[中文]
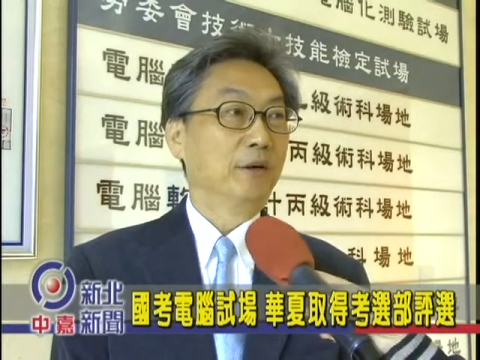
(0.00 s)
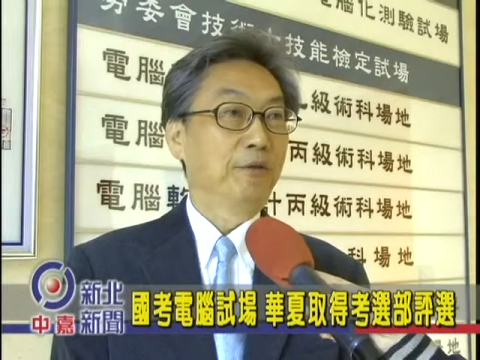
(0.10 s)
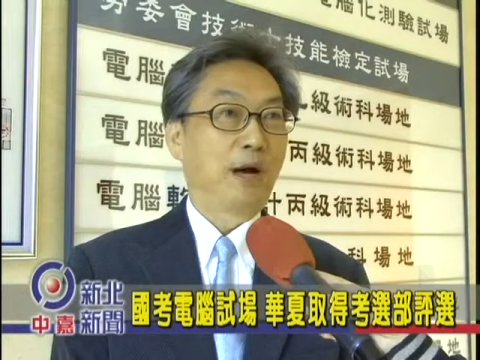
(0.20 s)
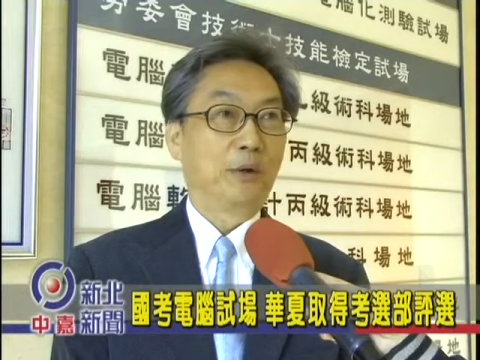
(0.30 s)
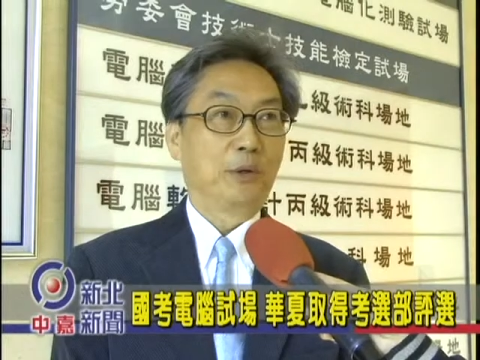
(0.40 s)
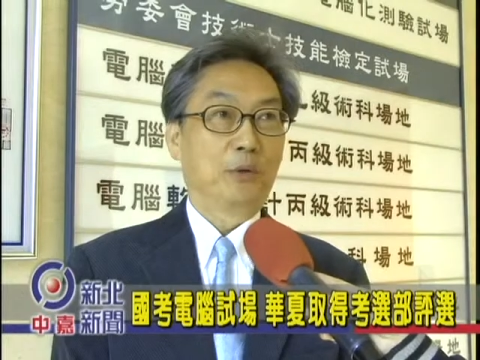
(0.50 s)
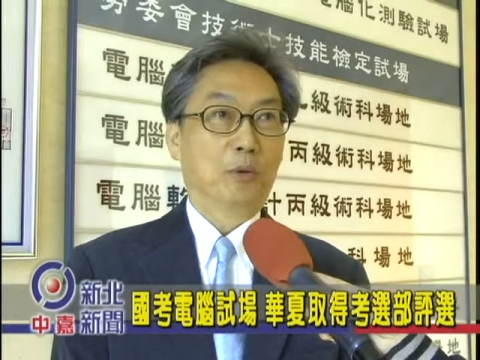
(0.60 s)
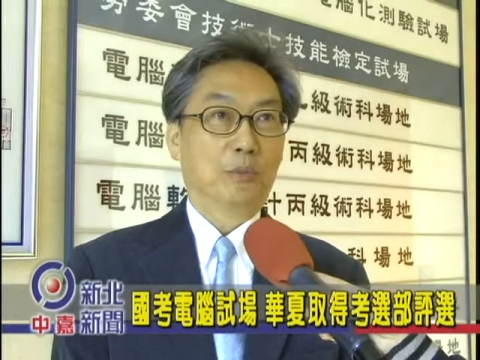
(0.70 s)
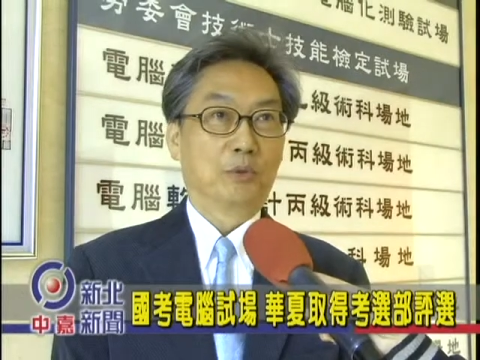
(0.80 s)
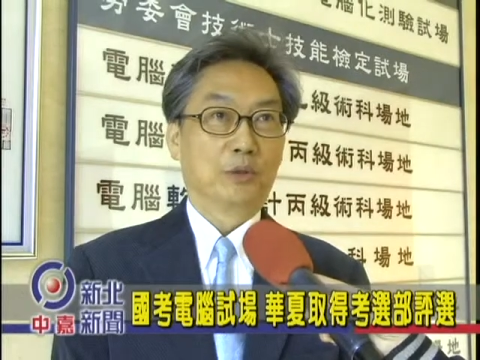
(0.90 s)
发挥
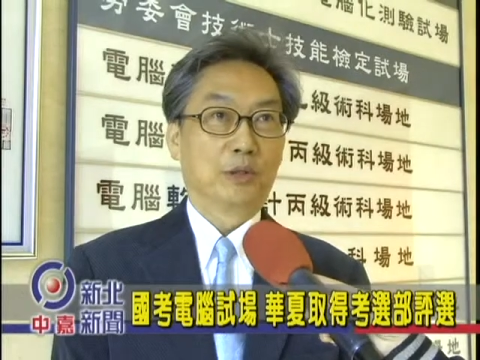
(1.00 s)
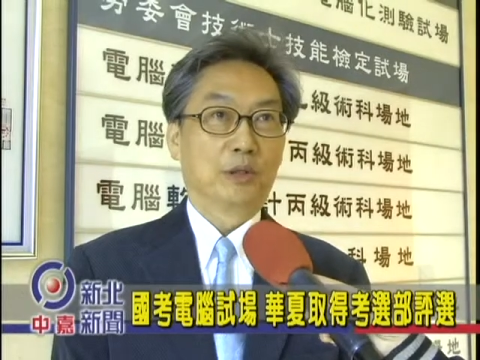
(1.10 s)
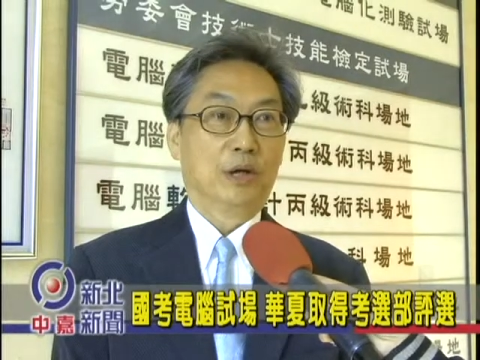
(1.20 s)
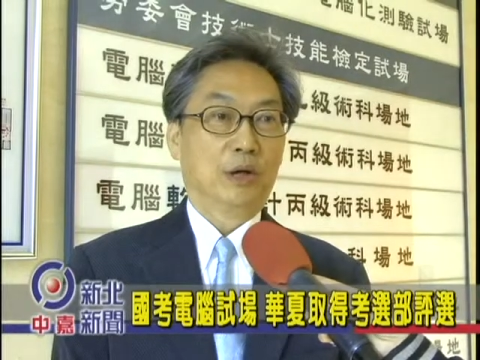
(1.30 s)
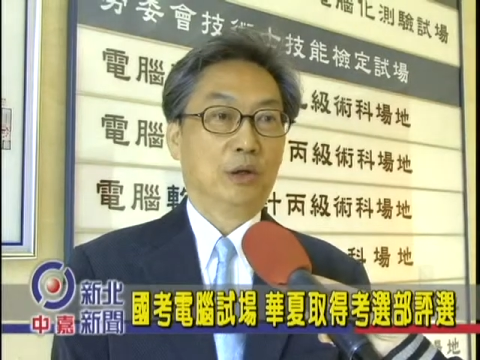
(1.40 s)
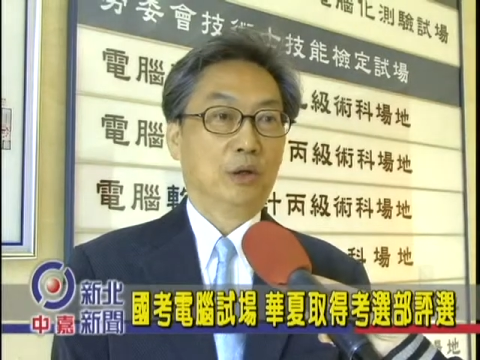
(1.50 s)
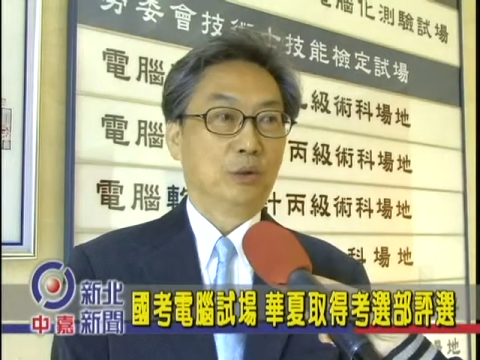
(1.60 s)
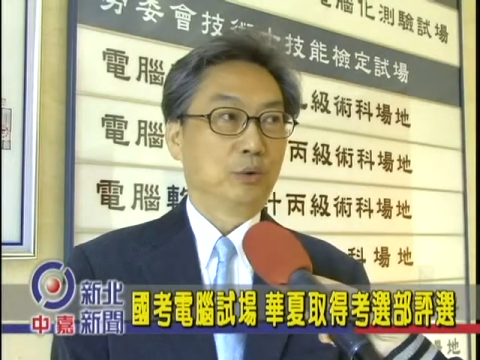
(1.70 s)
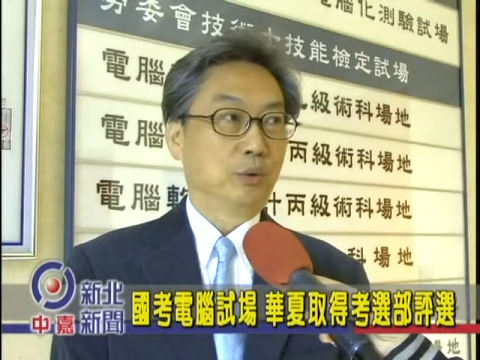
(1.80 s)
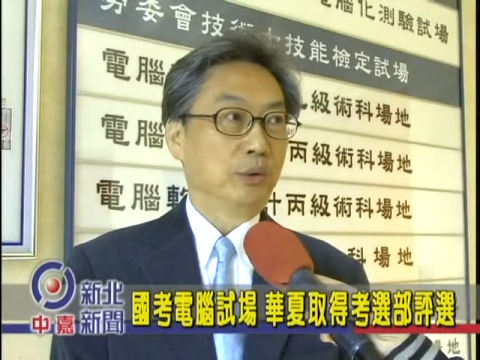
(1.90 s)
我们学校
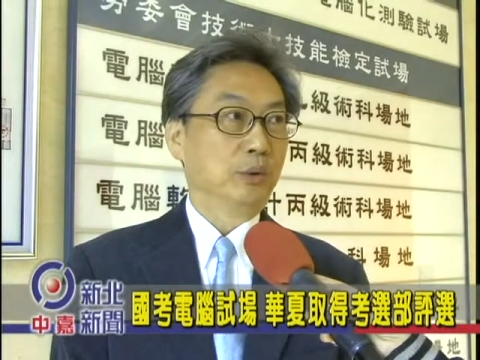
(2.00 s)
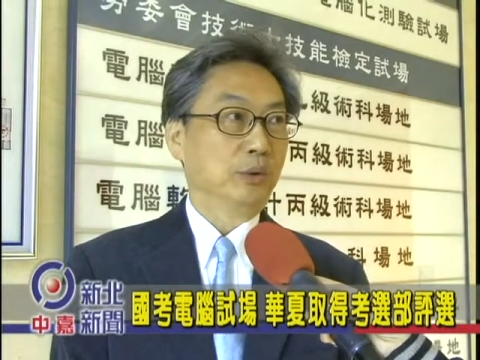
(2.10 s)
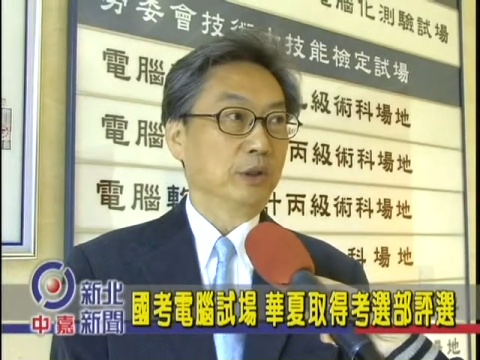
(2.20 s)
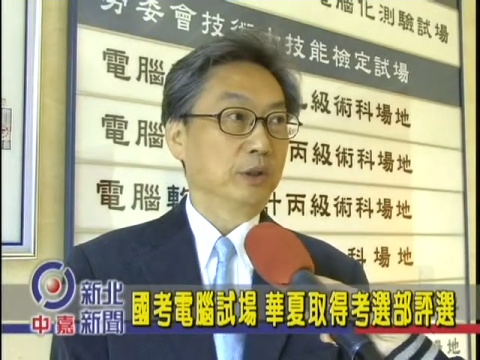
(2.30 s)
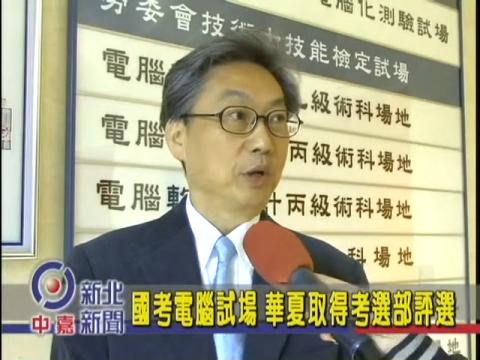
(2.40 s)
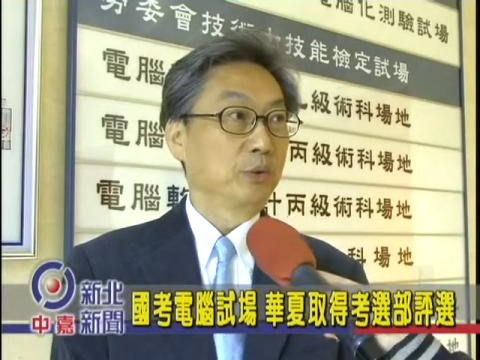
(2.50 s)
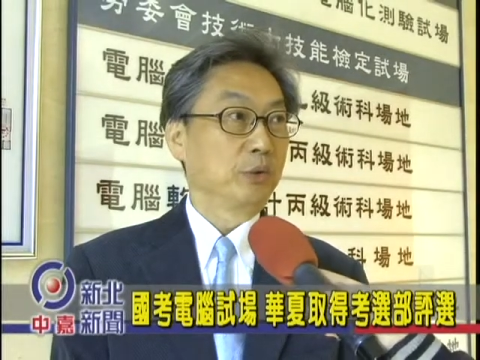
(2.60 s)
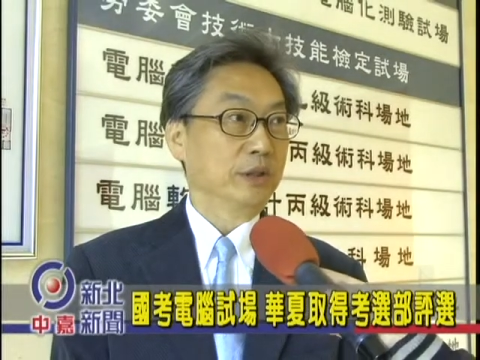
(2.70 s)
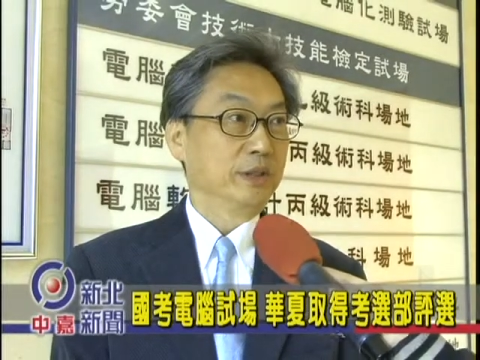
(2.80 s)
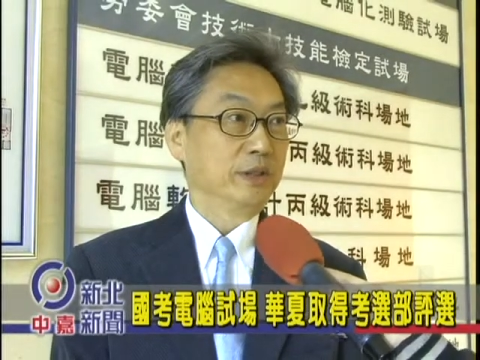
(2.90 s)
所有的教
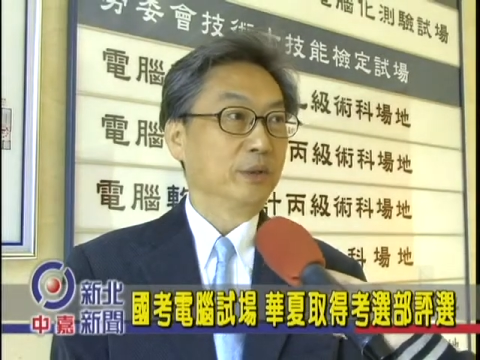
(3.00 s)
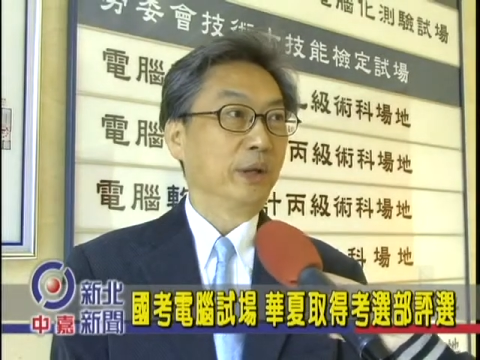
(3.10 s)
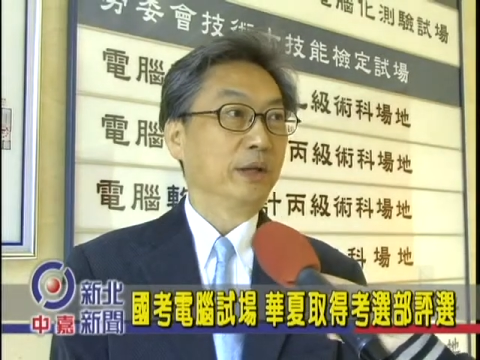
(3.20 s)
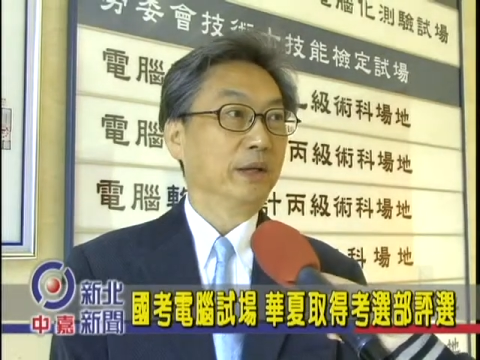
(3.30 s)
学资源。